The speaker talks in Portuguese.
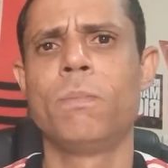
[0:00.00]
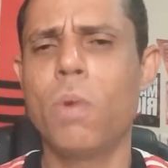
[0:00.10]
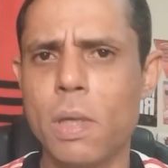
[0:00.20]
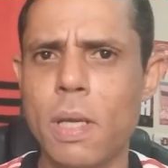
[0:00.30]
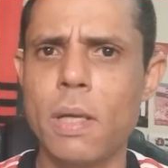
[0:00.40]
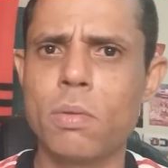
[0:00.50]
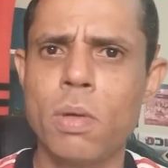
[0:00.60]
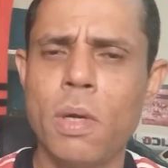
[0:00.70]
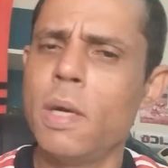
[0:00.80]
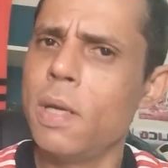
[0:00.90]
Portanto,
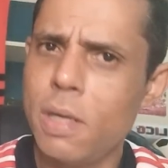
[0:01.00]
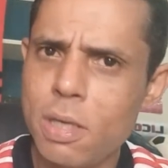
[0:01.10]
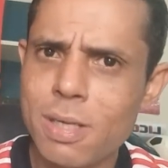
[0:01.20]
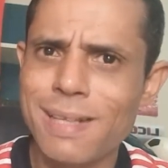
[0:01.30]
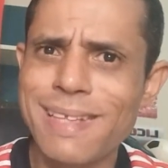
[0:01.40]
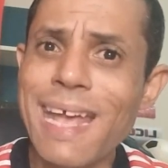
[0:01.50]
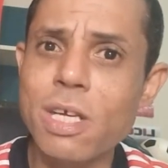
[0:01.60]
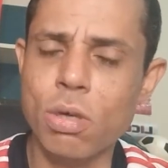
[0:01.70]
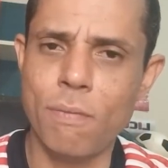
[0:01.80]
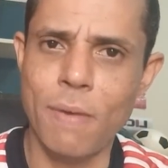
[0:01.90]
Isla
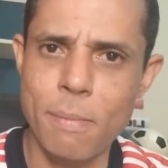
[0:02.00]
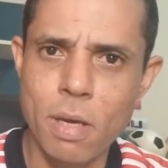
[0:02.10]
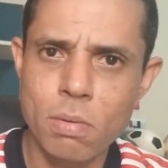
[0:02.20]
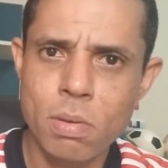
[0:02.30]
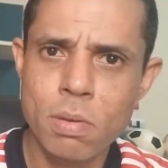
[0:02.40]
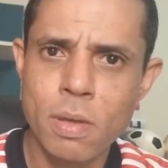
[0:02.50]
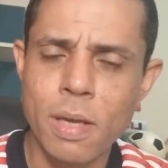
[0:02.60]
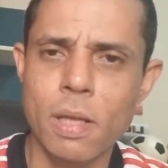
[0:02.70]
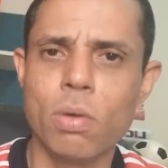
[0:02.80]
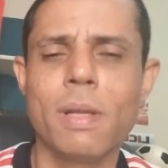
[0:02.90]
deixa o Flamengo,
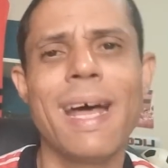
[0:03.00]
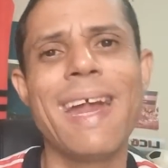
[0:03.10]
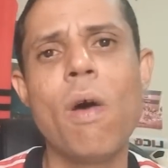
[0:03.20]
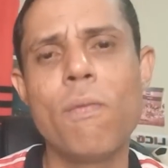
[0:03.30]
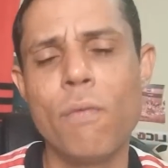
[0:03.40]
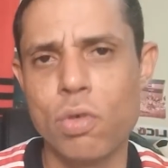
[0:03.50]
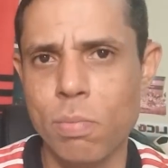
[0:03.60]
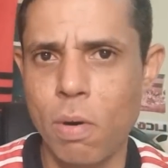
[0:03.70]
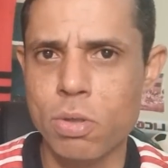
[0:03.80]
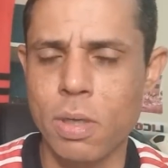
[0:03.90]
retornará ao
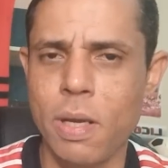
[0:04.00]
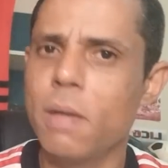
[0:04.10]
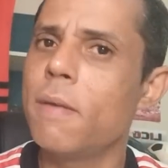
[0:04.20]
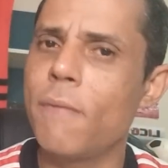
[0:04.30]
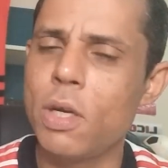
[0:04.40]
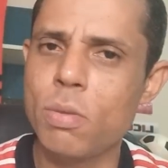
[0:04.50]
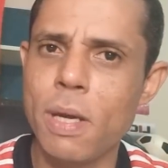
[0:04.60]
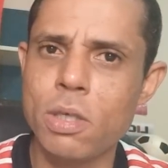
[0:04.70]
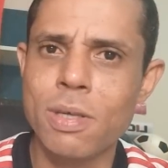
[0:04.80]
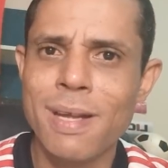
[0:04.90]
futebol chileno,
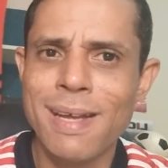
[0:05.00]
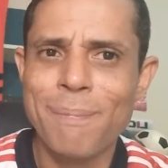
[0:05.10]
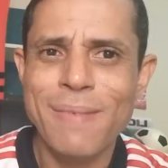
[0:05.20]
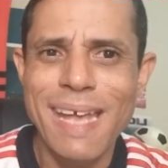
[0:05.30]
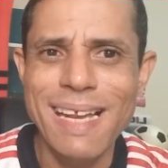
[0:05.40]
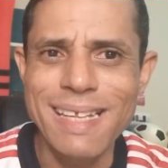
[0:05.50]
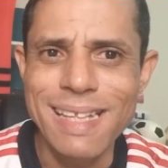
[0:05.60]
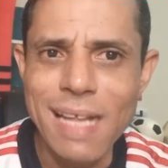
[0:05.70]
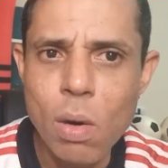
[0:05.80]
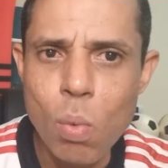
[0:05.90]
infelizmente, ele
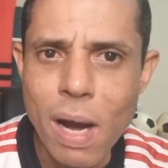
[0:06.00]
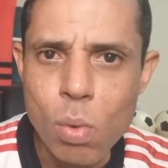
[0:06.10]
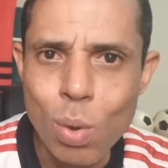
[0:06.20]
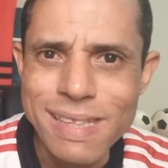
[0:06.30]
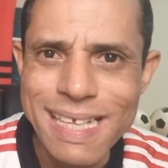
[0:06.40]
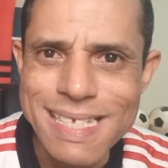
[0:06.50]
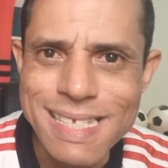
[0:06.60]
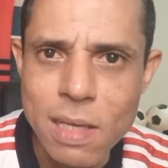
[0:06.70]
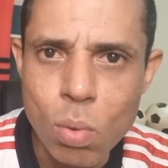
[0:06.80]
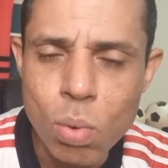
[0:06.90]
não
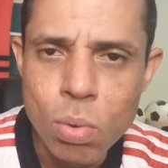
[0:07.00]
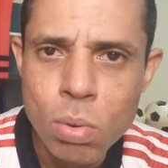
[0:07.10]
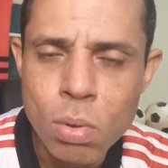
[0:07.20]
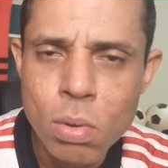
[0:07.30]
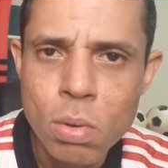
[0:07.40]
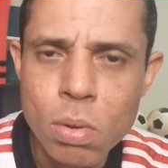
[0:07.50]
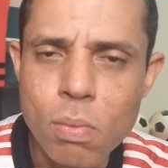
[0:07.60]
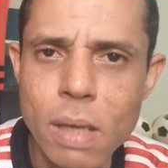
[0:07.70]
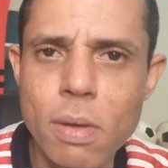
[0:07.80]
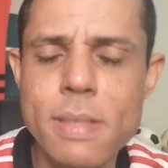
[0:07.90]
aconteceu com
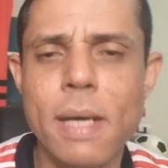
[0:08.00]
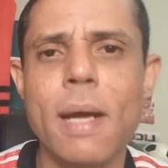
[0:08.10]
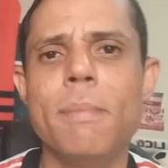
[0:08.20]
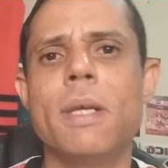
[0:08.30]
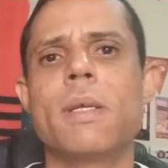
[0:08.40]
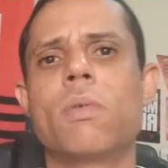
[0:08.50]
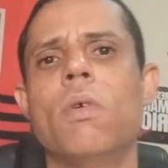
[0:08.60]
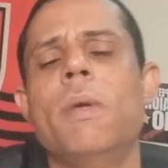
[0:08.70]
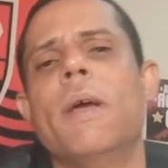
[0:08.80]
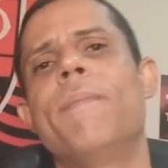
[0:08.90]
a nossa camisa,
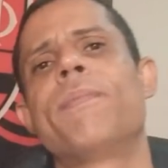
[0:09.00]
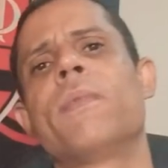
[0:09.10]
turminha.